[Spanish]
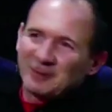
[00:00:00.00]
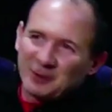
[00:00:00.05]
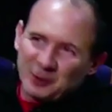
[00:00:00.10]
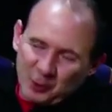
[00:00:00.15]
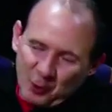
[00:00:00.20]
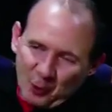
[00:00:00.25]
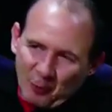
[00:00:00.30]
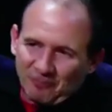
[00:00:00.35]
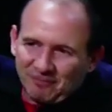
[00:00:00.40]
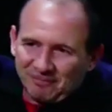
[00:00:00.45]

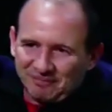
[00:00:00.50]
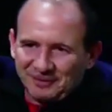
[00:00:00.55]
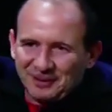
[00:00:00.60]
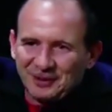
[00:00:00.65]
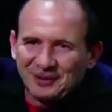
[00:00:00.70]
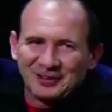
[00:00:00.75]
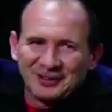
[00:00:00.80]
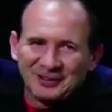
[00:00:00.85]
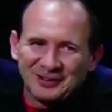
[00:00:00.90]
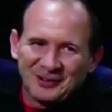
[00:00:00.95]
No, quiero
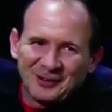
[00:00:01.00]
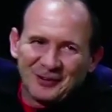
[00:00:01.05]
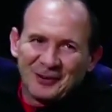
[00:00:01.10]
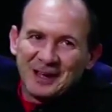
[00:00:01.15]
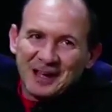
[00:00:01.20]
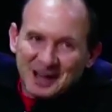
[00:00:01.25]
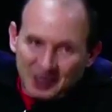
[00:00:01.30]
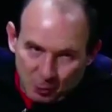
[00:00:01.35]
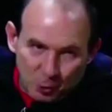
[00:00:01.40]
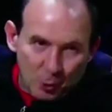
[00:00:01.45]
decir, no,
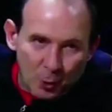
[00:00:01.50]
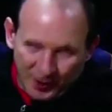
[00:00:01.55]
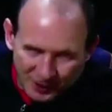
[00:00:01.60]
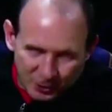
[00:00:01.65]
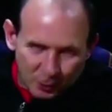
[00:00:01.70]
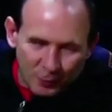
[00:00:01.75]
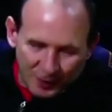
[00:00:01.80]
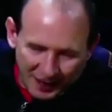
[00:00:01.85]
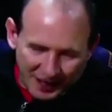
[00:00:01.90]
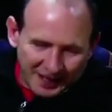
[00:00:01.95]
no
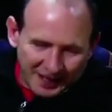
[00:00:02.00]
es un